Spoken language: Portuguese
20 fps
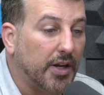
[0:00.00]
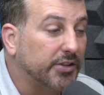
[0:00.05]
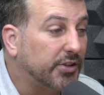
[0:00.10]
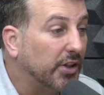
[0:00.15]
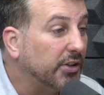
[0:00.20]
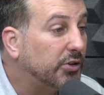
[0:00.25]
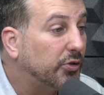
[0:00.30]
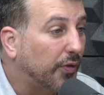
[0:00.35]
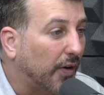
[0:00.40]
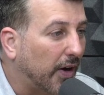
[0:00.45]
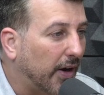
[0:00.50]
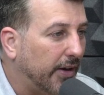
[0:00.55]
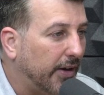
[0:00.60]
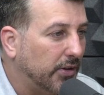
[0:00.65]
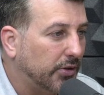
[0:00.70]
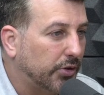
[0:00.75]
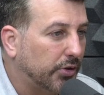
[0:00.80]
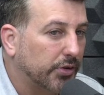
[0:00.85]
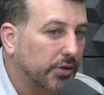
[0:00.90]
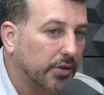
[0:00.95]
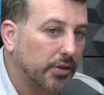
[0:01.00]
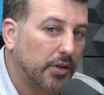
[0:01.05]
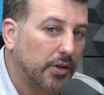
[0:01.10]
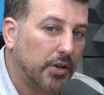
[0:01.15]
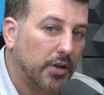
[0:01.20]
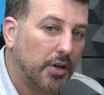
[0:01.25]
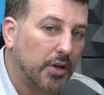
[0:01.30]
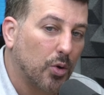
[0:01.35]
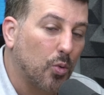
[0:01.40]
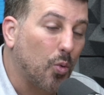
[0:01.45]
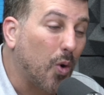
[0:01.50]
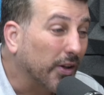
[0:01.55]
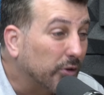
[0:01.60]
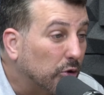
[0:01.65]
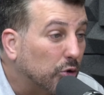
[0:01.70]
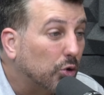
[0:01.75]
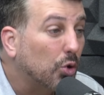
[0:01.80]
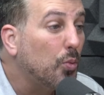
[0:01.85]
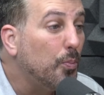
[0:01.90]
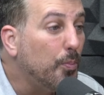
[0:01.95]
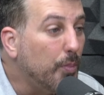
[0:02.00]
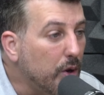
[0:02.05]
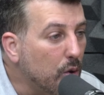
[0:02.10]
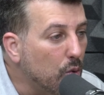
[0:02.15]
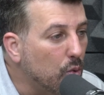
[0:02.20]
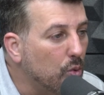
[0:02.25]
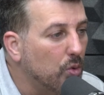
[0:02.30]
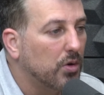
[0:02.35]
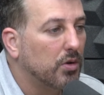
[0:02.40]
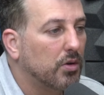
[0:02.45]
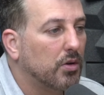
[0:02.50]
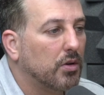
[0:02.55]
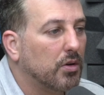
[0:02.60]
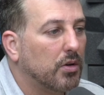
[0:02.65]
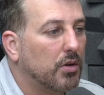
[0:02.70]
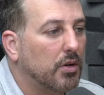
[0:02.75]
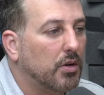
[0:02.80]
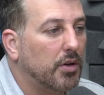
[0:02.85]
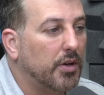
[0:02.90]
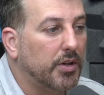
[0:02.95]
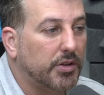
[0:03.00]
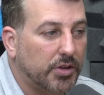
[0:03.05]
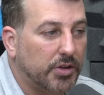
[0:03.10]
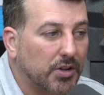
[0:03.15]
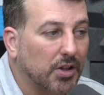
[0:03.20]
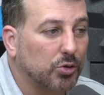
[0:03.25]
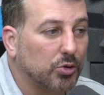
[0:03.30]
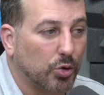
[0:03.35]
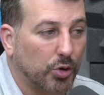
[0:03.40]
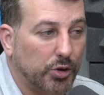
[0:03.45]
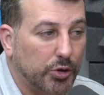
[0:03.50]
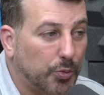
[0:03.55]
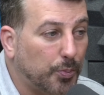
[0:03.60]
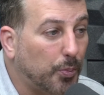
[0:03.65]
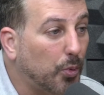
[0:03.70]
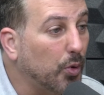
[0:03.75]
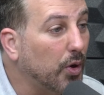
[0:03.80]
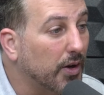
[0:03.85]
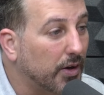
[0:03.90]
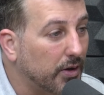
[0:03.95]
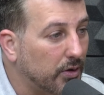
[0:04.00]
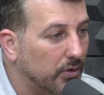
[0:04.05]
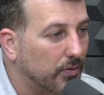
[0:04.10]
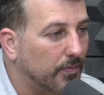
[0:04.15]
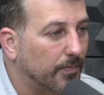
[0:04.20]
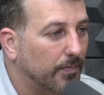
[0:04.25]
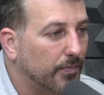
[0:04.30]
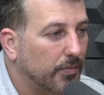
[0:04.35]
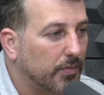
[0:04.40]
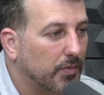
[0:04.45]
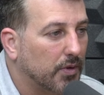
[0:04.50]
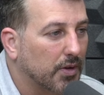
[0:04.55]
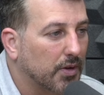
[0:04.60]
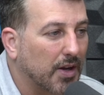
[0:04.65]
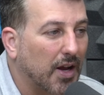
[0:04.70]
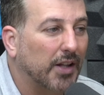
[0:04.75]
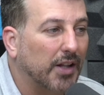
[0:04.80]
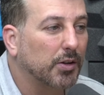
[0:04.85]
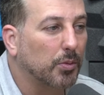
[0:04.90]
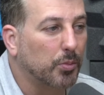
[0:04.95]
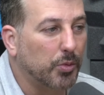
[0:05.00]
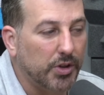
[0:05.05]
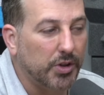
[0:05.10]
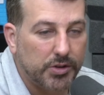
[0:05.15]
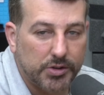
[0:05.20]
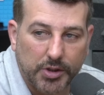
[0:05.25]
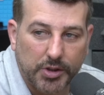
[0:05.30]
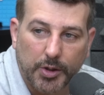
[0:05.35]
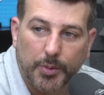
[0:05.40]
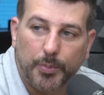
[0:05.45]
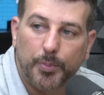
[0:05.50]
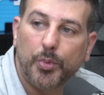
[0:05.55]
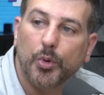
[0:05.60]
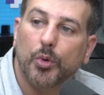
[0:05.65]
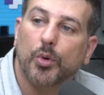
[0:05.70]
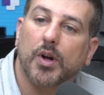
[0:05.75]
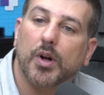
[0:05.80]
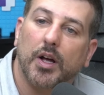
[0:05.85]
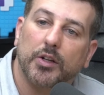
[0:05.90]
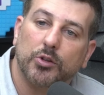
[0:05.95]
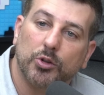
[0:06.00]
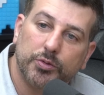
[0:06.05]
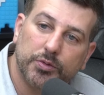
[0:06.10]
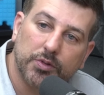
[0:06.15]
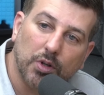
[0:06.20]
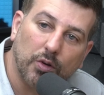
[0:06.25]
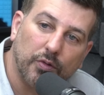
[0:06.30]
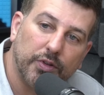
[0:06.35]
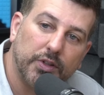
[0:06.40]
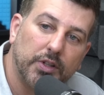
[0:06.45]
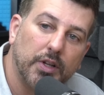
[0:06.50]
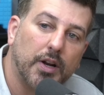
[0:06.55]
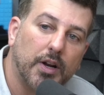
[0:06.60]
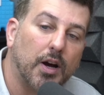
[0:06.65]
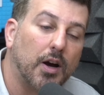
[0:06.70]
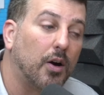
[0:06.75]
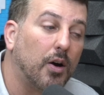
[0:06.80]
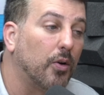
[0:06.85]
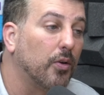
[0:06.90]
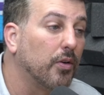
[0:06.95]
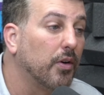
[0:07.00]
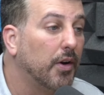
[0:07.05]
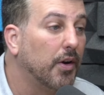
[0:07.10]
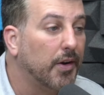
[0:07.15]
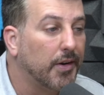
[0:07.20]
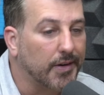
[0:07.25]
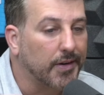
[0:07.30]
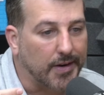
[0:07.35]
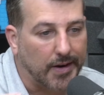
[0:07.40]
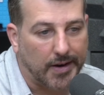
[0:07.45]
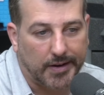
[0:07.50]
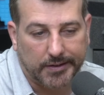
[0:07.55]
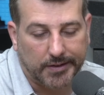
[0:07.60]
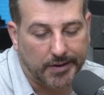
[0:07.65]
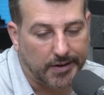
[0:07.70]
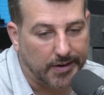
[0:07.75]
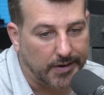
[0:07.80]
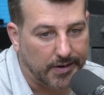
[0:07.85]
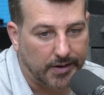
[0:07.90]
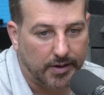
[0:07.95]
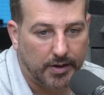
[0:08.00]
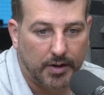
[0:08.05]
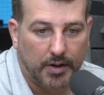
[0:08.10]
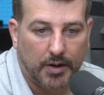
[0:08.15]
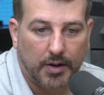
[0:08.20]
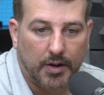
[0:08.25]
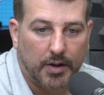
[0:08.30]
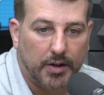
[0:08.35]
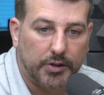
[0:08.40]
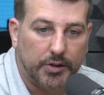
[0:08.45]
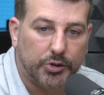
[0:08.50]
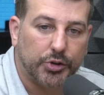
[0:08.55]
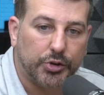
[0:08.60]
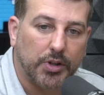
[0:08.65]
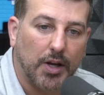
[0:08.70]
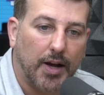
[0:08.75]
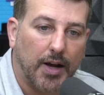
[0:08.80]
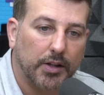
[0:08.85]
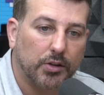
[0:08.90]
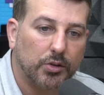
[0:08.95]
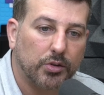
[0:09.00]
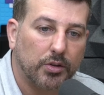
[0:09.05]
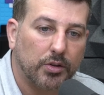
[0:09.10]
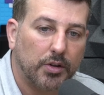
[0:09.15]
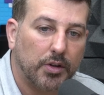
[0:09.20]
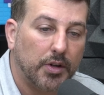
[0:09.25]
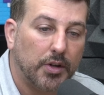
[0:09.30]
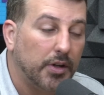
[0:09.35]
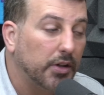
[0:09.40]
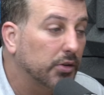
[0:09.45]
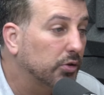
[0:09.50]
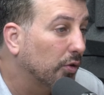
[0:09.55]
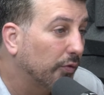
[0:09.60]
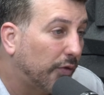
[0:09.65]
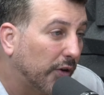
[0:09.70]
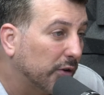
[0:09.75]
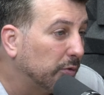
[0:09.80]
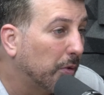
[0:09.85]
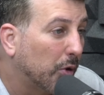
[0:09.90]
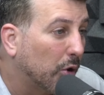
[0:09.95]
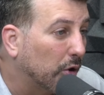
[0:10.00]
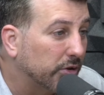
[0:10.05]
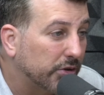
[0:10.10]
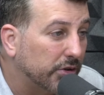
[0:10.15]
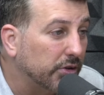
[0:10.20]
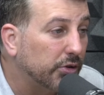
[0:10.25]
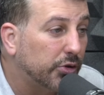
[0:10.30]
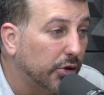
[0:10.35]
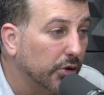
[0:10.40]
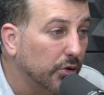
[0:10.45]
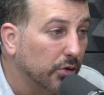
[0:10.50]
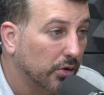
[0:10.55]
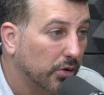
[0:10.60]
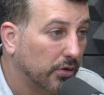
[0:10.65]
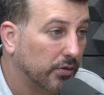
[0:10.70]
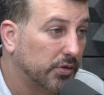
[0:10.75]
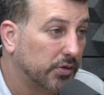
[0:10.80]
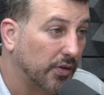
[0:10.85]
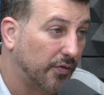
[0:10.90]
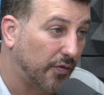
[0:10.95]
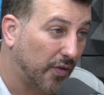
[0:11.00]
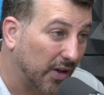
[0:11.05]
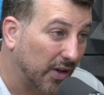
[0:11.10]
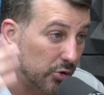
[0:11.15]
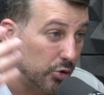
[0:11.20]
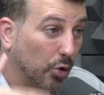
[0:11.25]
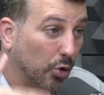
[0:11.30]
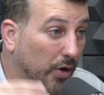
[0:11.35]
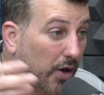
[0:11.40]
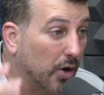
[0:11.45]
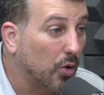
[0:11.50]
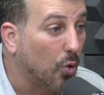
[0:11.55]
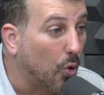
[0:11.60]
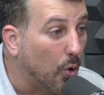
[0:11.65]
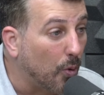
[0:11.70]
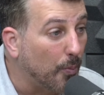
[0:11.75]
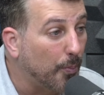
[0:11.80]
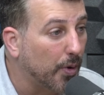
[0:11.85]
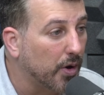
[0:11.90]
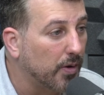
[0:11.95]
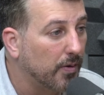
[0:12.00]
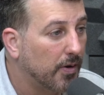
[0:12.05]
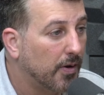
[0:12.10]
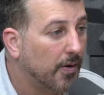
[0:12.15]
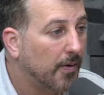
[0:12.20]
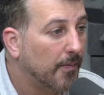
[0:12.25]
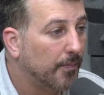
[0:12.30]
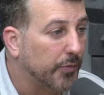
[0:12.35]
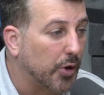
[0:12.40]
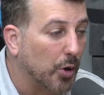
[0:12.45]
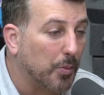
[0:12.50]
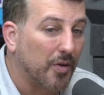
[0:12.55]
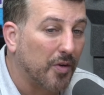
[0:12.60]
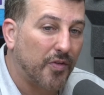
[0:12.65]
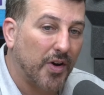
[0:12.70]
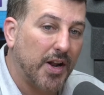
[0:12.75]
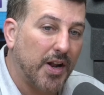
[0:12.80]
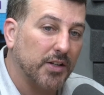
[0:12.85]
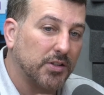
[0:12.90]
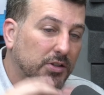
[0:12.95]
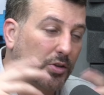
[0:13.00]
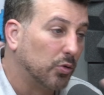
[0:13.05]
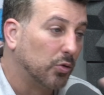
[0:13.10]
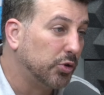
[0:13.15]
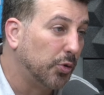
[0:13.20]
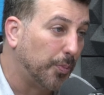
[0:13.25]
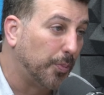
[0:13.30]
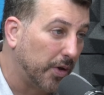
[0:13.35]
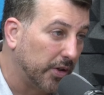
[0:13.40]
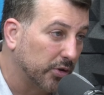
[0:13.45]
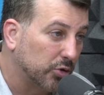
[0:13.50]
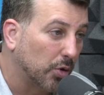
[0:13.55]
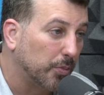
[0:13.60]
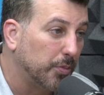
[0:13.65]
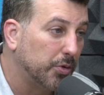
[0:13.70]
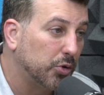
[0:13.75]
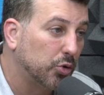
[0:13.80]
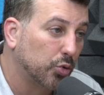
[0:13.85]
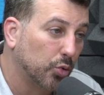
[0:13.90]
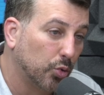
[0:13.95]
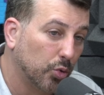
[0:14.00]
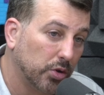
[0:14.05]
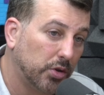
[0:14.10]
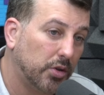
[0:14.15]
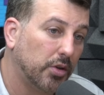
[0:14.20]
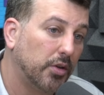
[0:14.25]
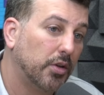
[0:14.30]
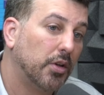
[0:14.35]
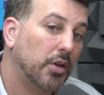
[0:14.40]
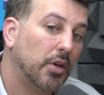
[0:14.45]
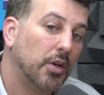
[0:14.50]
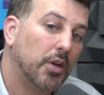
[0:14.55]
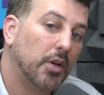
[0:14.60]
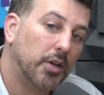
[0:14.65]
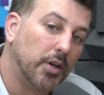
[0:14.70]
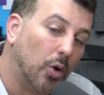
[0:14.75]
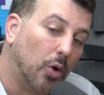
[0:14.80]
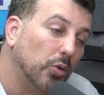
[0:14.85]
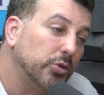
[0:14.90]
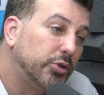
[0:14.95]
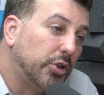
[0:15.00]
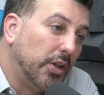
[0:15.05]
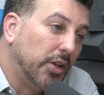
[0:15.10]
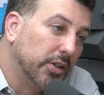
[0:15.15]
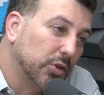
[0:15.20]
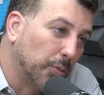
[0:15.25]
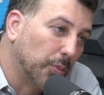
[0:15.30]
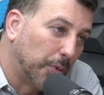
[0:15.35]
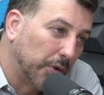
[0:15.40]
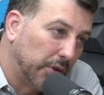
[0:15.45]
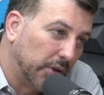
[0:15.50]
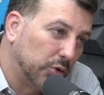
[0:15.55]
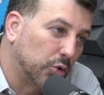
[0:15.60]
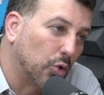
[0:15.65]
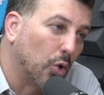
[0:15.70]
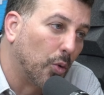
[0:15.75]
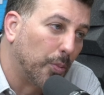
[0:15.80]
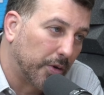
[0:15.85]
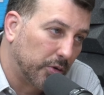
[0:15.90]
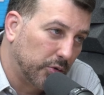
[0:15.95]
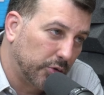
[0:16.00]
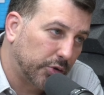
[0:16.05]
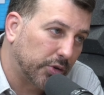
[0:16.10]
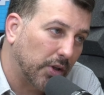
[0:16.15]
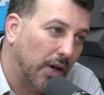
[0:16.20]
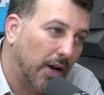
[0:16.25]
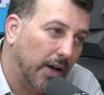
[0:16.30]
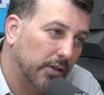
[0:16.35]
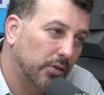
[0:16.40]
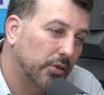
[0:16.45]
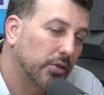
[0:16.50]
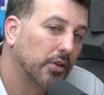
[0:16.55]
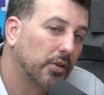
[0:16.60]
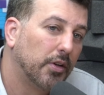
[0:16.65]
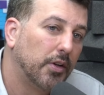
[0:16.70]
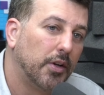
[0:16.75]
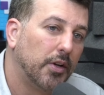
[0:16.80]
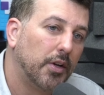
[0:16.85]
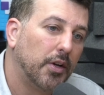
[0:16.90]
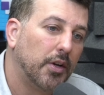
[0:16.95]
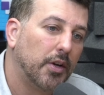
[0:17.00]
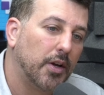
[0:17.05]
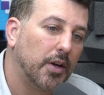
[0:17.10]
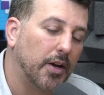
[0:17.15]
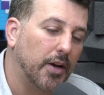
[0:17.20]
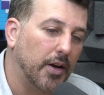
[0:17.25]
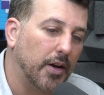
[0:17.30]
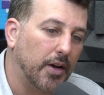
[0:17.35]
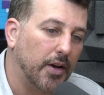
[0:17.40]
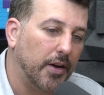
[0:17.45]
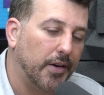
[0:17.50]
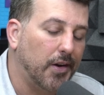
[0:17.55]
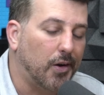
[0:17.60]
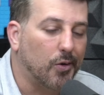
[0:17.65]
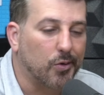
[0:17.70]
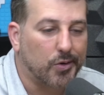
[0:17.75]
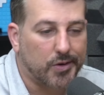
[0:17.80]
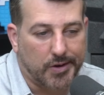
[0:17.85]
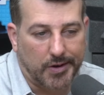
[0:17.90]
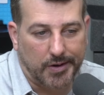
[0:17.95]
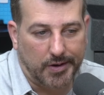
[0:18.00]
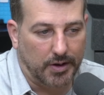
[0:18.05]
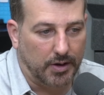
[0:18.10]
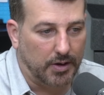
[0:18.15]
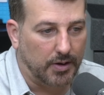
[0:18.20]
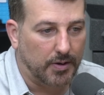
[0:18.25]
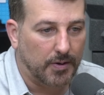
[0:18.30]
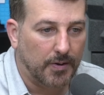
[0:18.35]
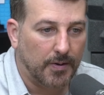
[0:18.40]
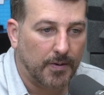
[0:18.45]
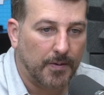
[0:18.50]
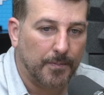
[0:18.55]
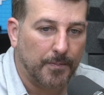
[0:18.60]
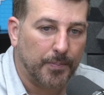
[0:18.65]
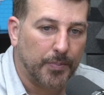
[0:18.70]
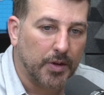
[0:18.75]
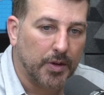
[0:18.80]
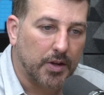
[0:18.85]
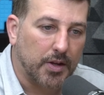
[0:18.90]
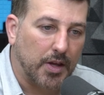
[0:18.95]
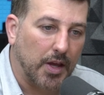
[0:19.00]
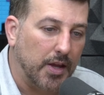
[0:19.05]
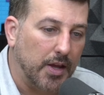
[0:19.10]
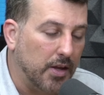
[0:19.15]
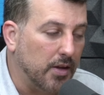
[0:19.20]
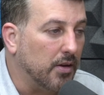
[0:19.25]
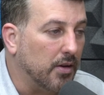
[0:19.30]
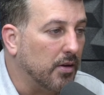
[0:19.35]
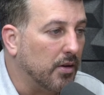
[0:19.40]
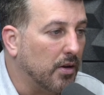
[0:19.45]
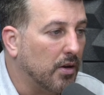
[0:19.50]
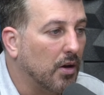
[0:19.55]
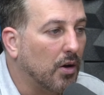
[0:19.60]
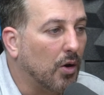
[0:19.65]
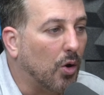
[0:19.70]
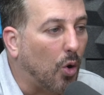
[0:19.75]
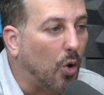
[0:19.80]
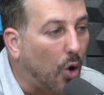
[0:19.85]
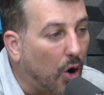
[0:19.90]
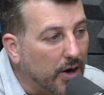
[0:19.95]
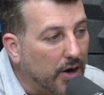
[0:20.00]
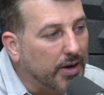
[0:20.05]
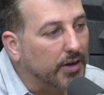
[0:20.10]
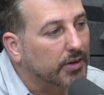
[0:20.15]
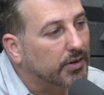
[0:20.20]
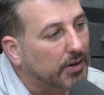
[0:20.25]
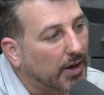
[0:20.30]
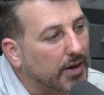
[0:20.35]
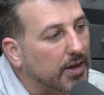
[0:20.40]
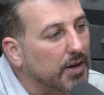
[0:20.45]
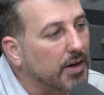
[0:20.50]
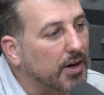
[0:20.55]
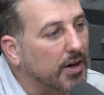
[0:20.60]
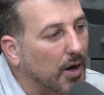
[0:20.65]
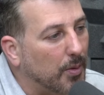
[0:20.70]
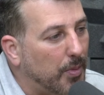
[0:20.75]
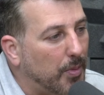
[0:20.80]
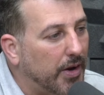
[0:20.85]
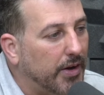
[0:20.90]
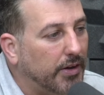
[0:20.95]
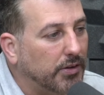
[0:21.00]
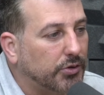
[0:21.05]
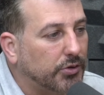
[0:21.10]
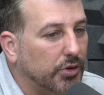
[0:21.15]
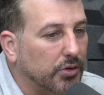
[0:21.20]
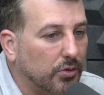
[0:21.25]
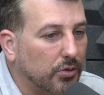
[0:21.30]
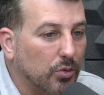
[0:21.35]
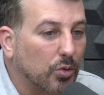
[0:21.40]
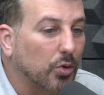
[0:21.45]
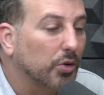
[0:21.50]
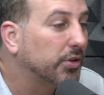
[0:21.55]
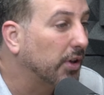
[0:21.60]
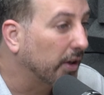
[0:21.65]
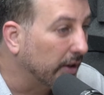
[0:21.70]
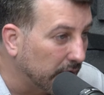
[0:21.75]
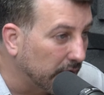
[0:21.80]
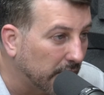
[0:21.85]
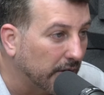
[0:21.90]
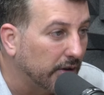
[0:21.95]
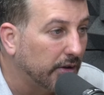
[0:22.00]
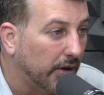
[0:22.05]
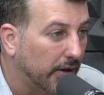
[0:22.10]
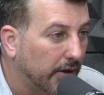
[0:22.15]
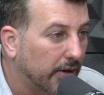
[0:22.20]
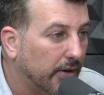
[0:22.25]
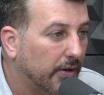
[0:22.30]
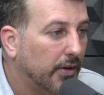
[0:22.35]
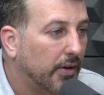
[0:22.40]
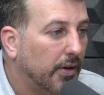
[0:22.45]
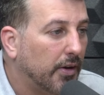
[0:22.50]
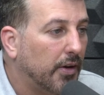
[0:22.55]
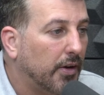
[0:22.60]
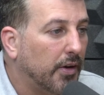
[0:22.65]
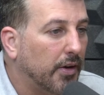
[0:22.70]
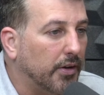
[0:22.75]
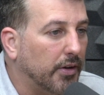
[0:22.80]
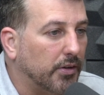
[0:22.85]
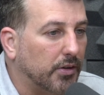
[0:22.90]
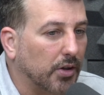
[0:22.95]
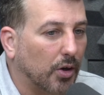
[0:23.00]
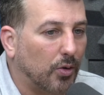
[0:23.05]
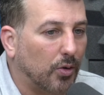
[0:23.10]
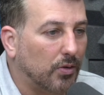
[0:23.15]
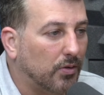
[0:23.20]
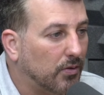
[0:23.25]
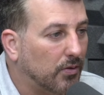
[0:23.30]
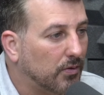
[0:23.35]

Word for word: E a gente faz 4 mil licitações por ano. Cada município, cada hospital federal, cada estado. Isso não faz o menor sentido. Você fraciona a compra, é. tem uma variação de preço absurda, não utiliza o poder de compra do Estado. É, é que quem olha tecnicamente não consegue entender. E então, dá